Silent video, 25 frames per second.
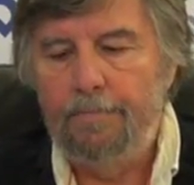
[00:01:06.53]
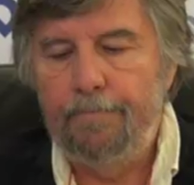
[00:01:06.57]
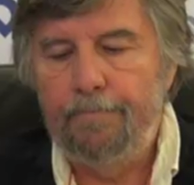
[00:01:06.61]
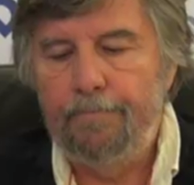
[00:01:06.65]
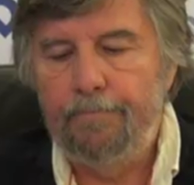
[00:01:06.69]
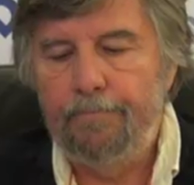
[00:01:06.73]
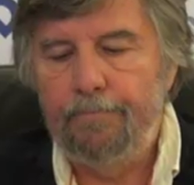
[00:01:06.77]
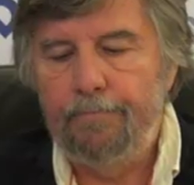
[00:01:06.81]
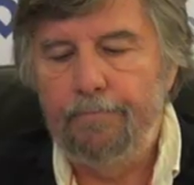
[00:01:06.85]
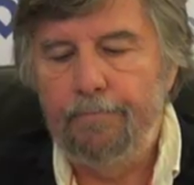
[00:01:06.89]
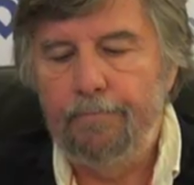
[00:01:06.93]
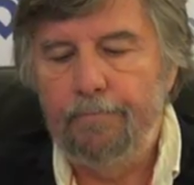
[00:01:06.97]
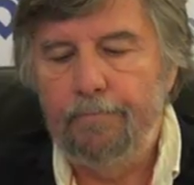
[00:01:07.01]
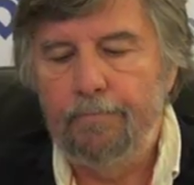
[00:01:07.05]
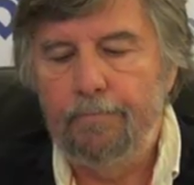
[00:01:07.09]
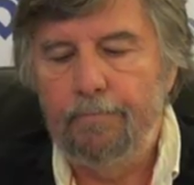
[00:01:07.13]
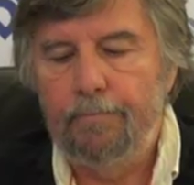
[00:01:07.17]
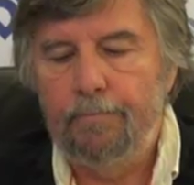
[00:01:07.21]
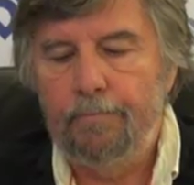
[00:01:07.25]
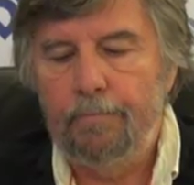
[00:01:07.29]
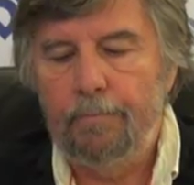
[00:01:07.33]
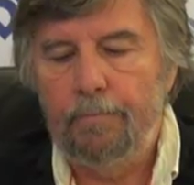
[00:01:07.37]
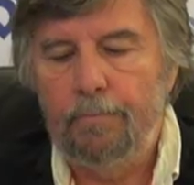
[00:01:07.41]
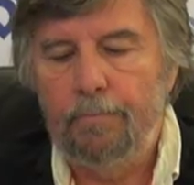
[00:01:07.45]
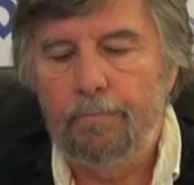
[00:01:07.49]

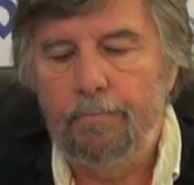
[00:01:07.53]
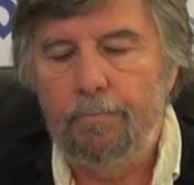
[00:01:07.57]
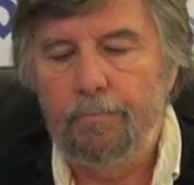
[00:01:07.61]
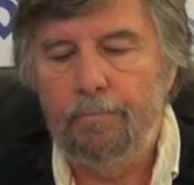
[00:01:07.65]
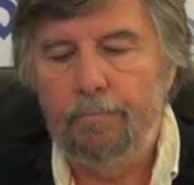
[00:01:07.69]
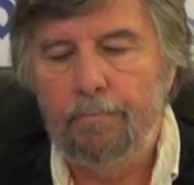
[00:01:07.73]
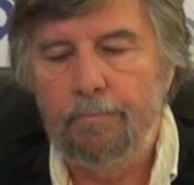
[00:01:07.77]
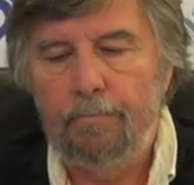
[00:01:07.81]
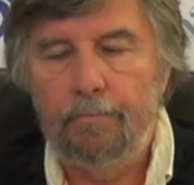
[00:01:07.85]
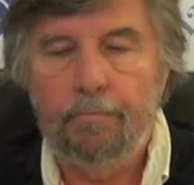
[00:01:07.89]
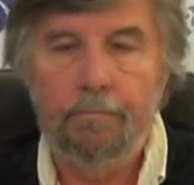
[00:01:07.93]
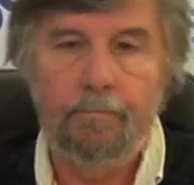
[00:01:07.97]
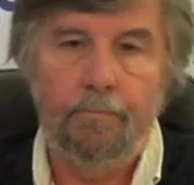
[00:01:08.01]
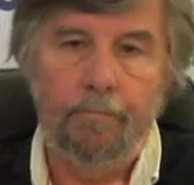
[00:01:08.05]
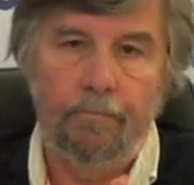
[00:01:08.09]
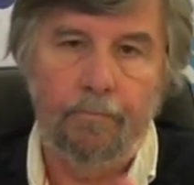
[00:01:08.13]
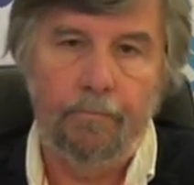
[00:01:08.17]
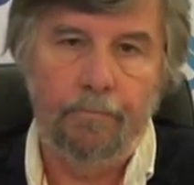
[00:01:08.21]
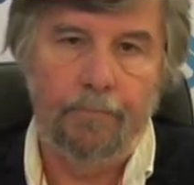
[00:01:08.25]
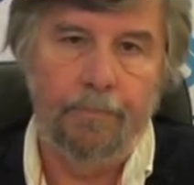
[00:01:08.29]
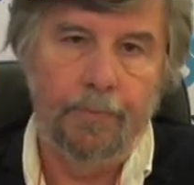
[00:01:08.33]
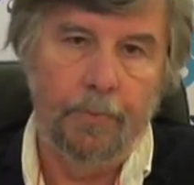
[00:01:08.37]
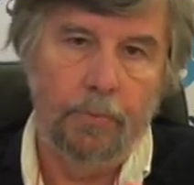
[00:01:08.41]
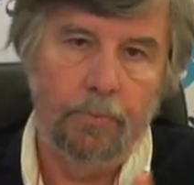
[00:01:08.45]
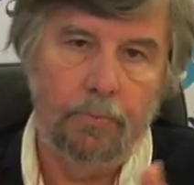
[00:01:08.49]
Mm,
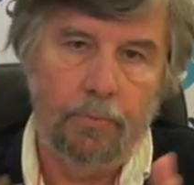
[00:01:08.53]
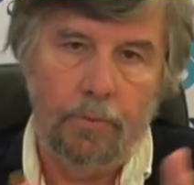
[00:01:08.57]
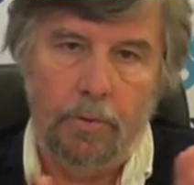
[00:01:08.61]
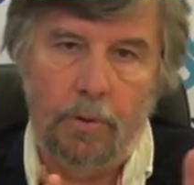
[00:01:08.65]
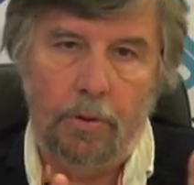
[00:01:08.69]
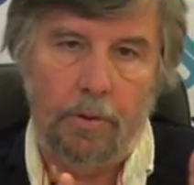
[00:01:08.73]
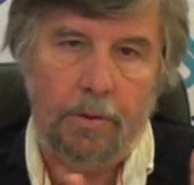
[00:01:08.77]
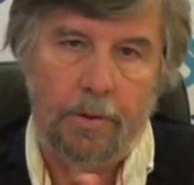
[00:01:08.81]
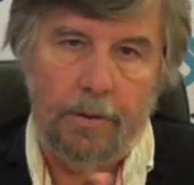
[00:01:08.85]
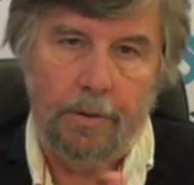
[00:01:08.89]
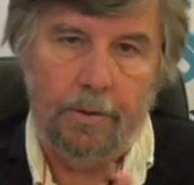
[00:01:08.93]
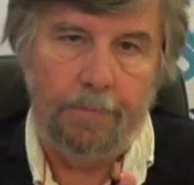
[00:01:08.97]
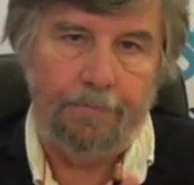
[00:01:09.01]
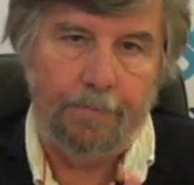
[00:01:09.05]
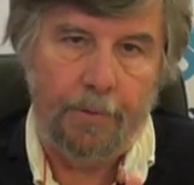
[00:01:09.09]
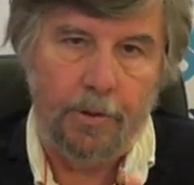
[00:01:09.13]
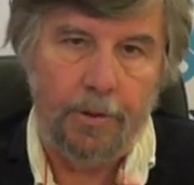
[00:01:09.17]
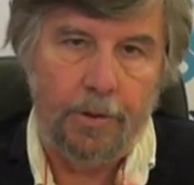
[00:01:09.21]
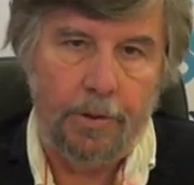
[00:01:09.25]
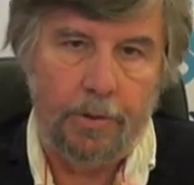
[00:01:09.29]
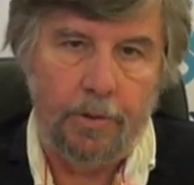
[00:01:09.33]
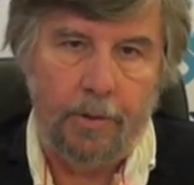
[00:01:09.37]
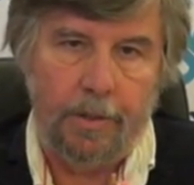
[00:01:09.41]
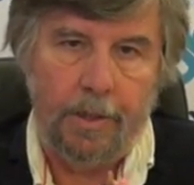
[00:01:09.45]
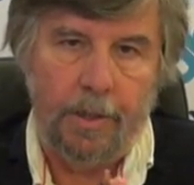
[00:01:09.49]
punto, eh, poi
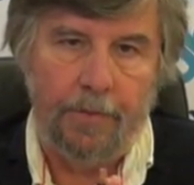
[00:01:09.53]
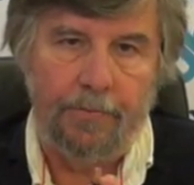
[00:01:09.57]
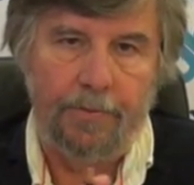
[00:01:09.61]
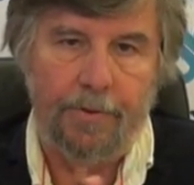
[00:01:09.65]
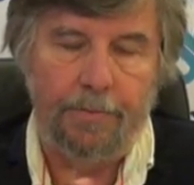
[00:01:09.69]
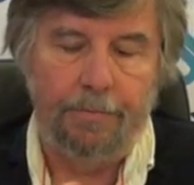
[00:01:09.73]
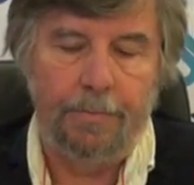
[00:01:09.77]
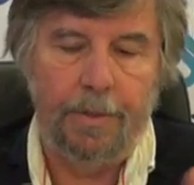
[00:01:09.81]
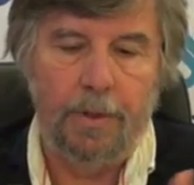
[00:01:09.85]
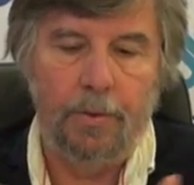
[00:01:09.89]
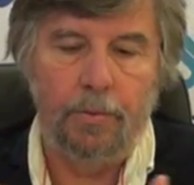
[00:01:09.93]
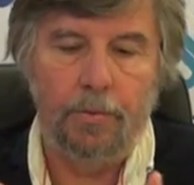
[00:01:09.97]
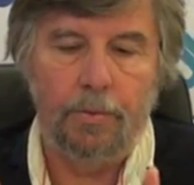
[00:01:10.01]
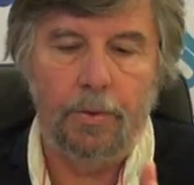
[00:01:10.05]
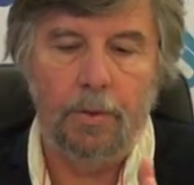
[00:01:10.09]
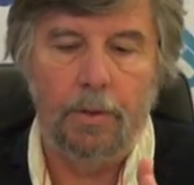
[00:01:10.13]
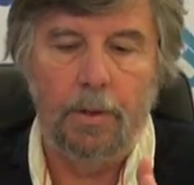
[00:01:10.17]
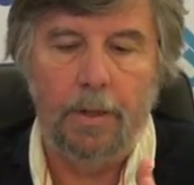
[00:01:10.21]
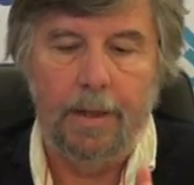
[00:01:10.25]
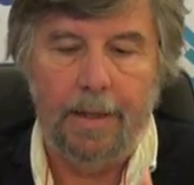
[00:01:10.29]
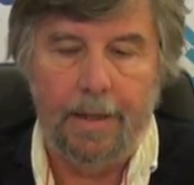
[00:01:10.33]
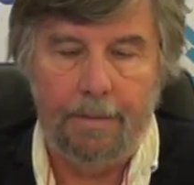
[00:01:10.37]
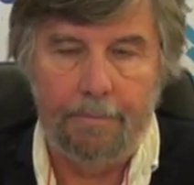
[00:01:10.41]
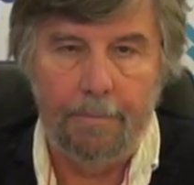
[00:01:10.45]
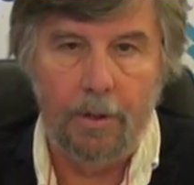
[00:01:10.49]
ci torniamo fra un minuto.
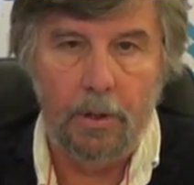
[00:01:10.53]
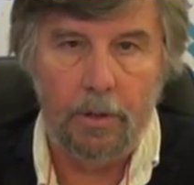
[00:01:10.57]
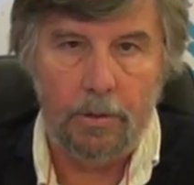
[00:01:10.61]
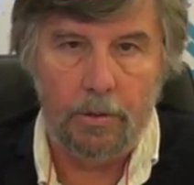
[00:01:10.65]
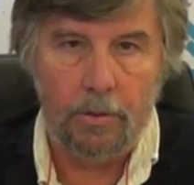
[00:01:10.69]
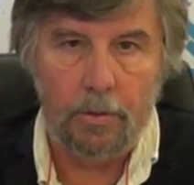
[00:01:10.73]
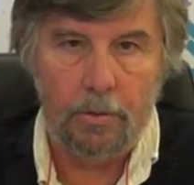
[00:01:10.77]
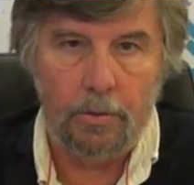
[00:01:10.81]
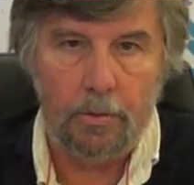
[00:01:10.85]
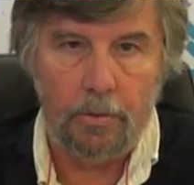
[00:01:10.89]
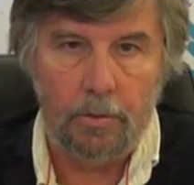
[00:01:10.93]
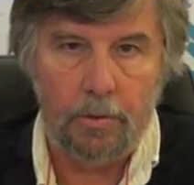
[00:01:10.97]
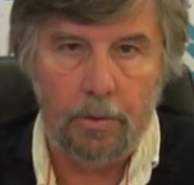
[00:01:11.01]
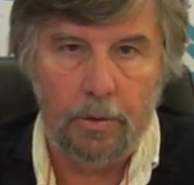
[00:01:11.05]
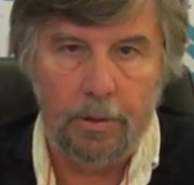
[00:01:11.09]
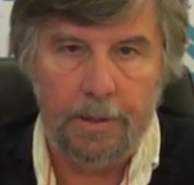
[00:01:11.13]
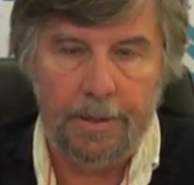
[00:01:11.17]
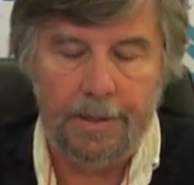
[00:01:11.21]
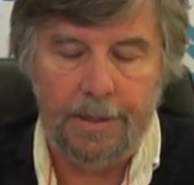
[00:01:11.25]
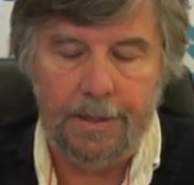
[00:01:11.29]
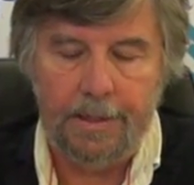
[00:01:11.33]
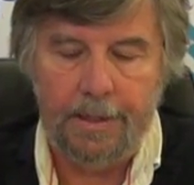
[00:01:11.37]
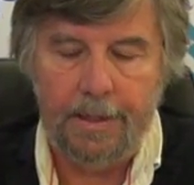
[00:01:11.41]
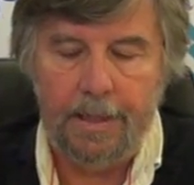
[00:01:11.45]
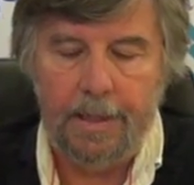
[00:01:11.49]
È morto
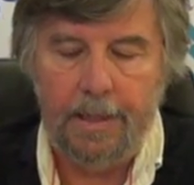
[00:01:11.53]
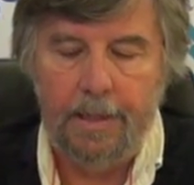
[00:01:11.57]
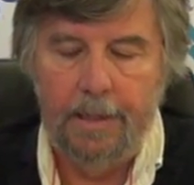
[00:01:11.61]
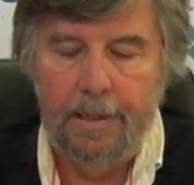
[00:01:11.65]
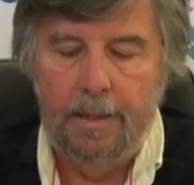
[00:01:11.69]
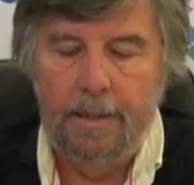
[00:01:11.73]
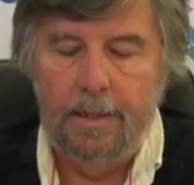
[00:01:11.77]
Totorina